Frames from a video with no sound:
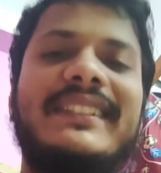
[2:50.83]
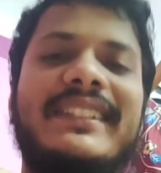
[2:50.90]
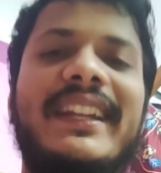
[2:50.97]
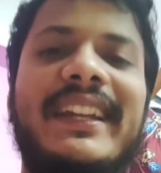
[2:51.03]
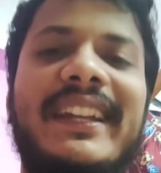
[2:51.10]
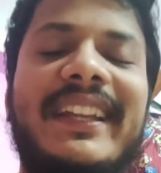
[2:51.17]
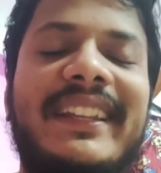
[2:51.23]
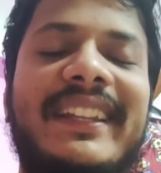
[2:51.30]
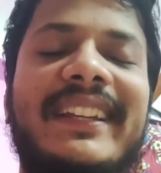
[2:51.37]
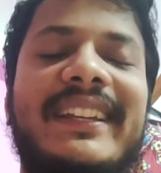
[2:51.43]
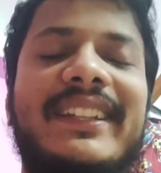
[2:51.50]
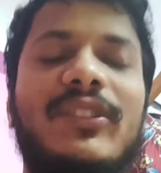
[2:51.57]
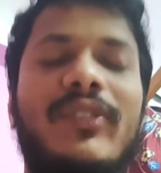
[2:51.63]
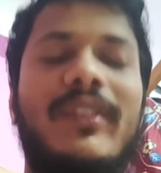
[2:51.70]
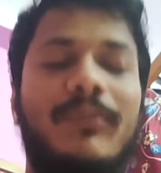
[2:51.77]
শেষে এন্ডিংয়ের দিকে
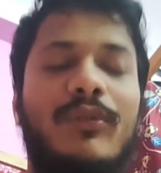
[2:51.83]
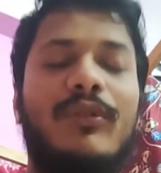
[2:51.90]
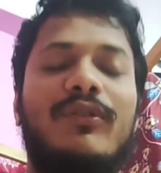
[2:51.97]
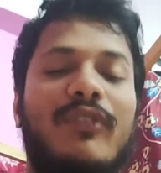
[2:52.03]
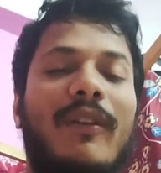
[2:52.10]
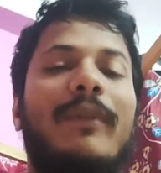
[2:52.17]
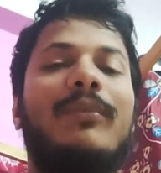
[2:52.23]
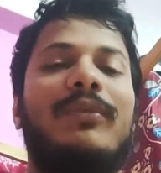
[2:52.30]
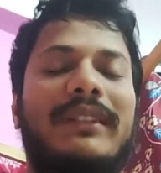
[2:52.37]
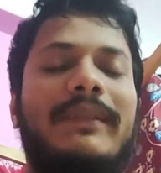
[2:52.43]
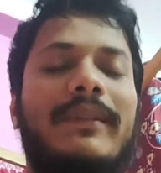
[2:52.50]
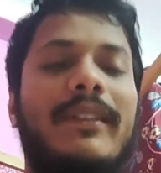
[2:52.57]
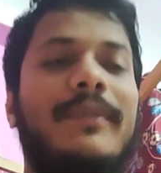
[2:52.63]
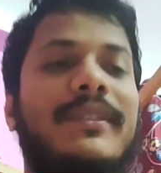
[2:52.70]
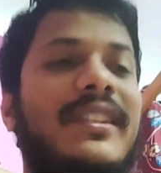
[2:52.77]
কিন্তু সবাই বুঝতে
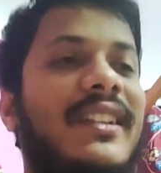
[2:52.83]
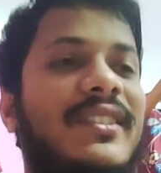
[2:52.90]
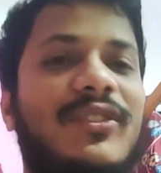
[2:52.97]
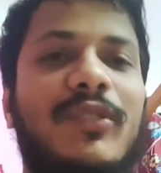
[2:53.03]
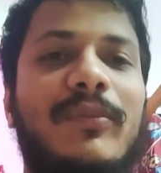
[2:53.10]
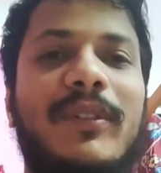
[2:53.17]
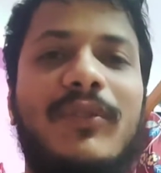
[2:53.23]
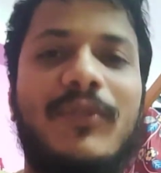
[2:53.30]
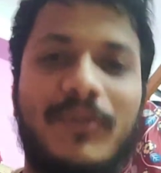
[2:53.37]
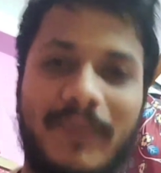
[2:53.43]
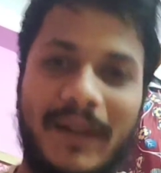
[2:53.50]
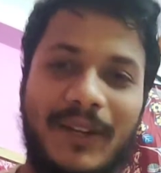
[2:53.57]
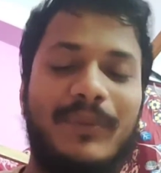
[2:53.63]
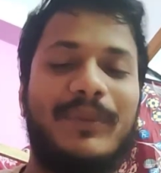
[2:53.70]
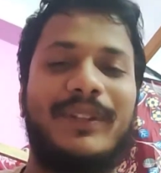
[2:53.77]
পেরেছেন যে রাজেশ শর্মা খুব
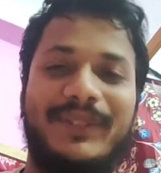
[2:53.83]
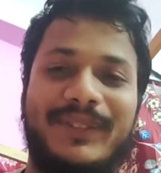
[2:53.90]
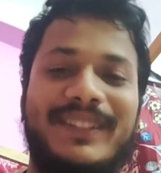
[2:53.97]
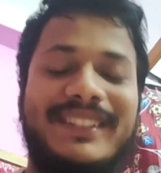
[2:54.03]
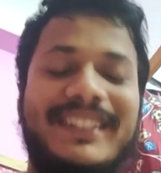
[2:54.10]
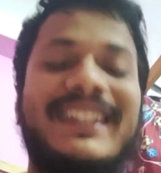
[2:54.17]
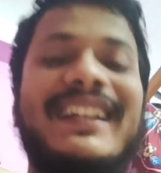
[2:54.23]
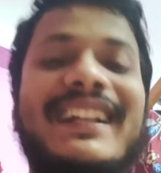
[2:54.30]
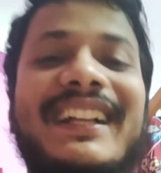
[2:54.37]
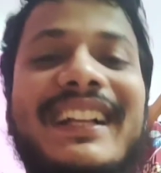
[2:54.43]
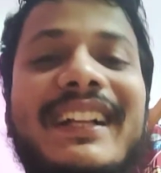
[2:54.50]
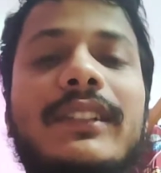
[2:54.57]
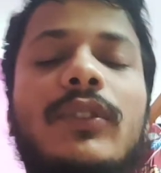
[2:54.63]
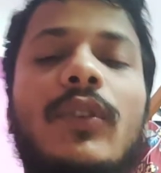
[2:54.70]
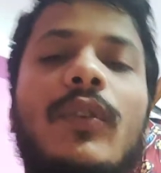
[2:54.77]
ভালো অভিনয় করেছেন
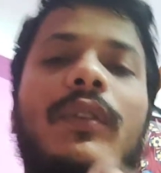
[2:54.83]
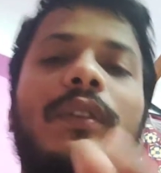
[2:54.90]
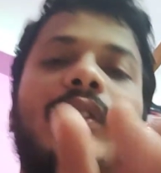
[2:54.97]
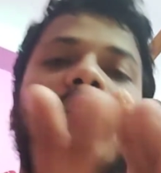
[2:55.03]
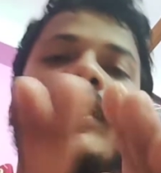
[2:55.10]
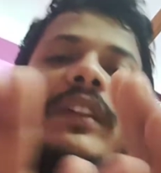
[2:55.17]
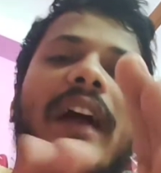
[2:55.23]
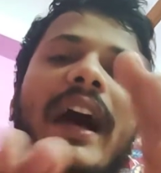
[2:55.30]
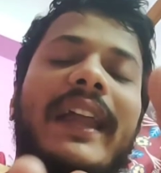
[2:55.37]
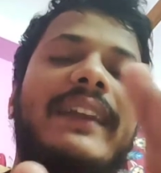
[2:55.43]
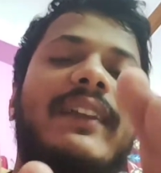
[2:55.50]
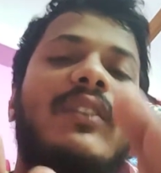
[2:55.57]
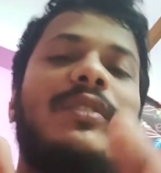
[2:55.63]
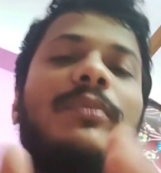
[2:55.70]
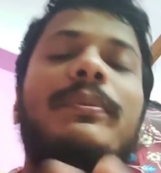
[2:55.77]
সো
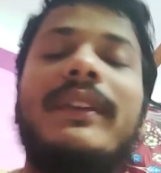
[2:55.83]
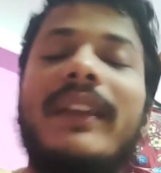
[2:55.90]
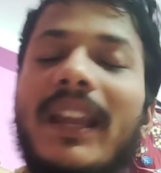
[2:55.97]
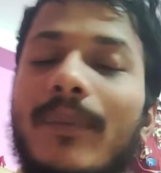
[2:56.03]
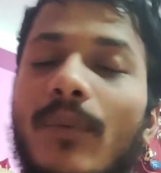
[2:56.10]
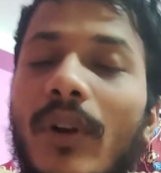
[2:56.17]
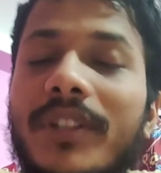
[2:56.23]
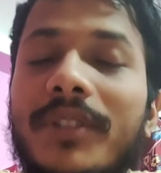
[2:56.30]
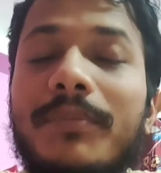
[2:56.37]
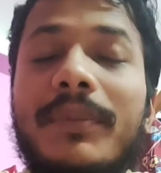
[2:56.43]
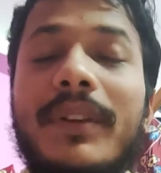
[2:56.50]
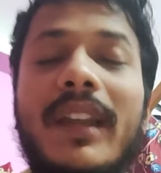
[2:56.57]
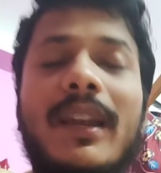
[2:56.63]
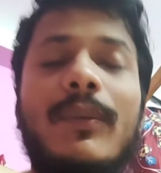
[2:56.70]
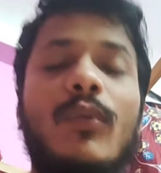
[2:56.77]
আরেকটা হচ্ছে মৃণাল মুখার্জি
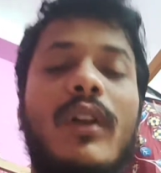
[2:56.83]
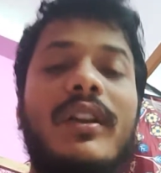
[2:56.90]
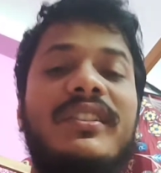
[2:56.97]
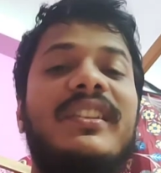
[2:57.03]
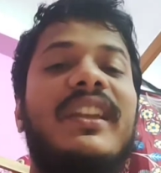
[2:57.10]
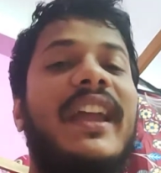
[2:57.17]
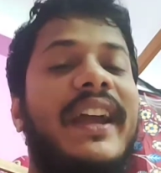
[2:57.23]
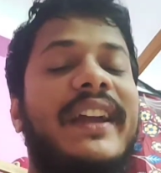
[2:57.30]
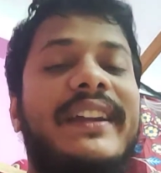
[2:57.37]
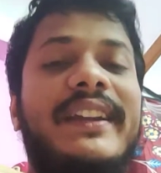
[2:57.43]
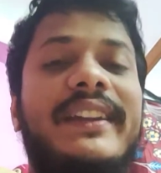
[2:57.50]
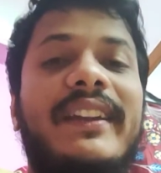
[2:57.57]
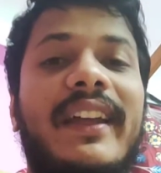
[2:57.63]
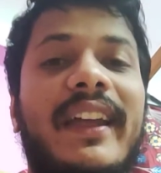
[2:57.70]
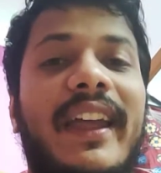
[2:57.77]
মৃণাল মুখার্জির
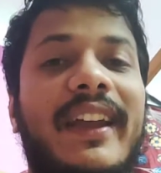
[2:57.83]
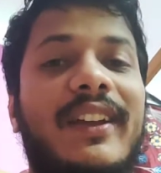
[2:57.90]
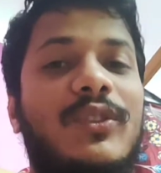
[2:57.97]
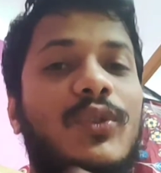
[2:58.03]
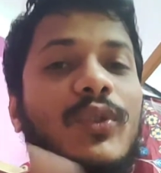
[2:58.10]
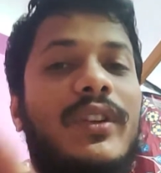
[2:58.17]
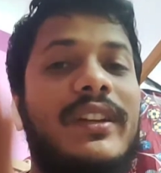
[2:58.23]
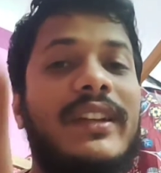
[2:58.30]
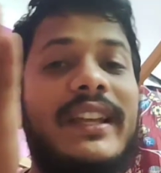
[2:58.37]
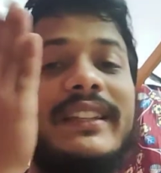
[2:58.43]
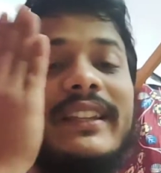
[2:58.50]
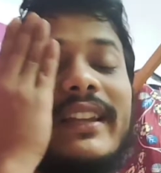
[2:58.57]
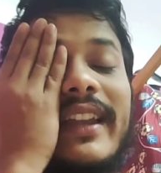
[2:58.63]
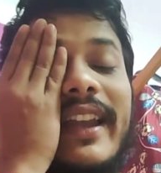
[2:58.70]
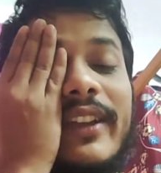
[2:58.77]
অ্যাক্টিংটা এক চোখ নেই
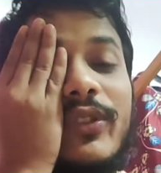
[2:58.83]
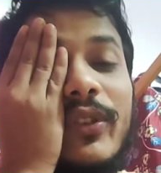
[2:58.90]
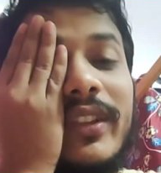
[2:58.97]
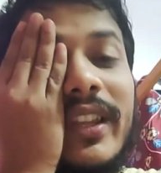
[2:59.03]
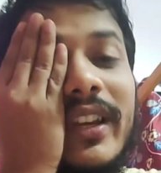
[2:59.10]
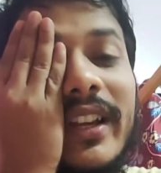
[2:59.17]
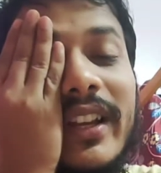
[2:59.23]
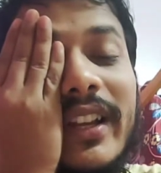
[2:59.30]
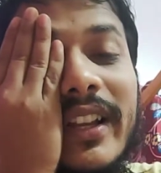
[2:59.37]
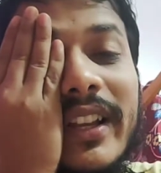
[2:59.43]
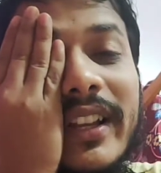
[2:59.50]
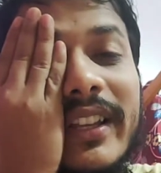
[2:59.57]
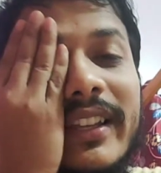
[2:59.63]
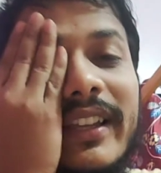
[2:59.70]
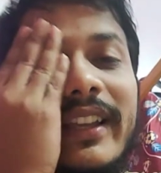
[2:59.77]
তার এক চোখে তার
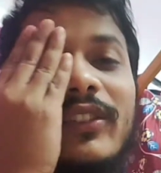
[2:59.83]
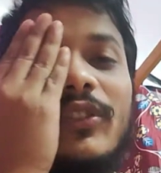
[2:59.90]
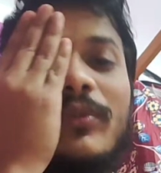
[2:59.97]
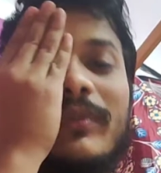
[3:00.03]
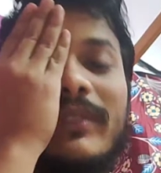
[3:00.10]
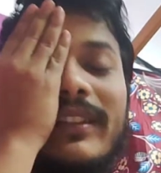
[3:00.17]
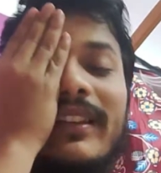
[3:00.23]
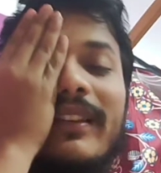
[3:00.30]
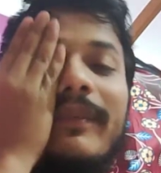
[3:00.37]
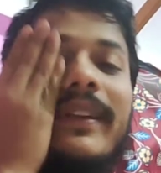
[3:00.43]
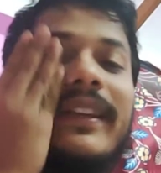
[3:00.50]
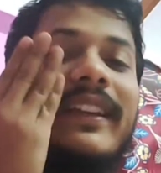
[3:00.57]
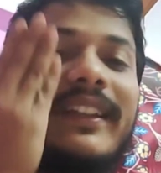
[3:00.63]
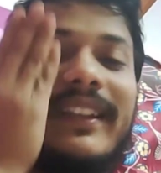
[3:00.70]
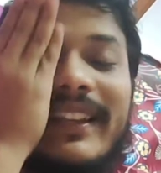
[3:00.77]
একদম
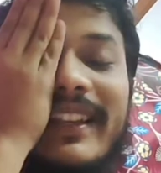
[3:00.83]
মানে